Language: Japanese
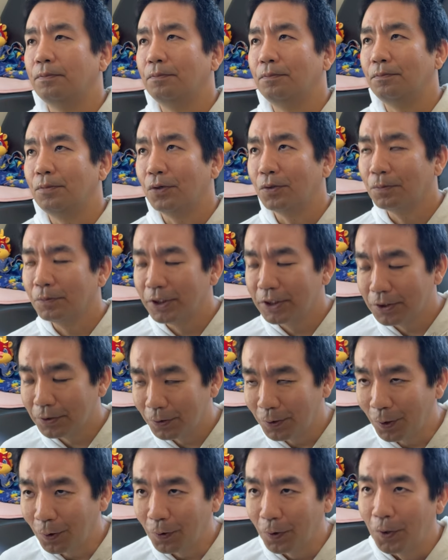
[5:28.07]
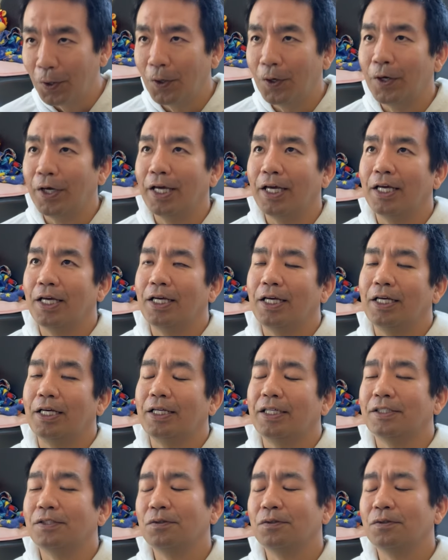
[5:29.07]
僕も一応、えー、